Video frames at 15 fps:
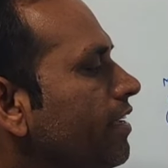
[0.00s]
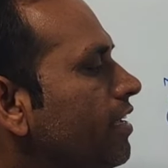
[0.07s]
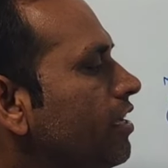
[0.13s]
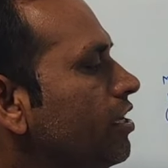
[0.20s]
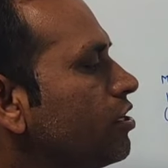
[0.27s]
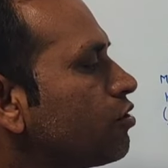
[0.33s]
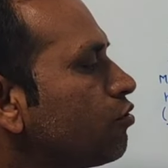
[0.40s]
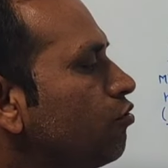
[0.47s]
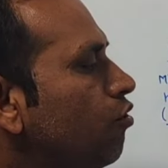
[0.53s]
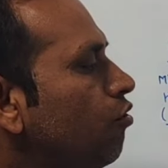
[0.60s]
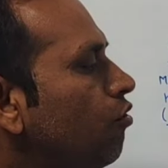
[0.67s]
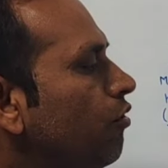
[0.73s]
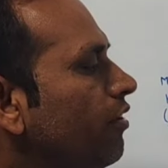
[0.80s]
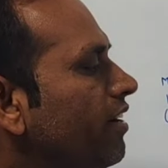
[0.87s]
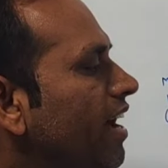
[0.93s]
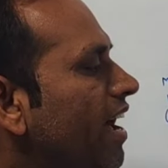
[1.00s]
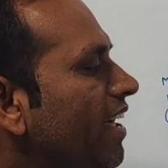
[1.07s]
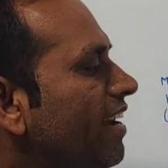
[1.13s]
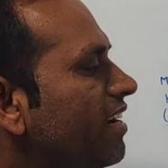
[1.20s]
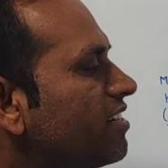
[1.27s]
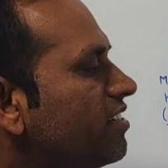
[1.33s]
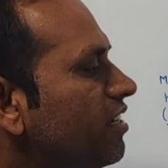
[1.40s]
कि इसको
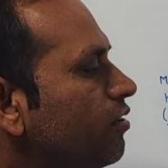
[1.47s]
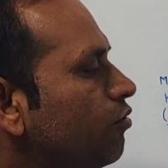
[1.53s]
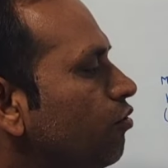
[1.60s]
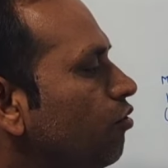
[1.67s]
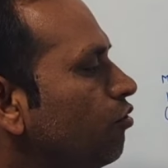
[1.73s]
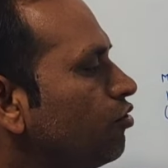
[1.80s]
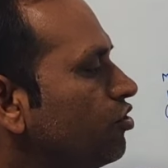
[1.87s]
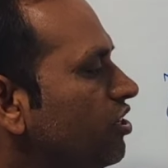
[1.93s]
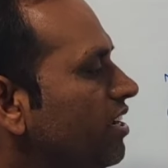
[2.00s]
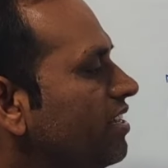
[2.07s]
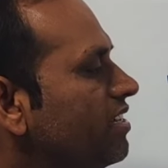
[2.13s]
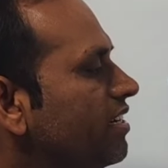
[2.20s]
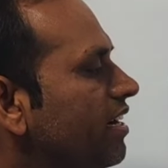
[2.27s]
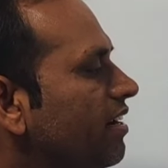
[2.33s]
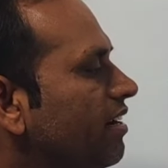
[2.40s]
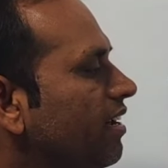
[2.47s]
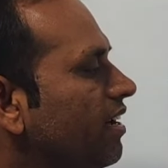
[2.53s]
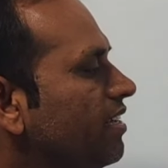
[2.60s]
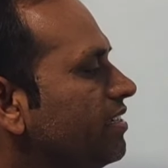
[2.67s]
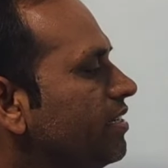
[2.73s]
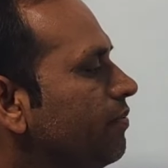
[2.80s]
डायरेक्शन को चेंज करना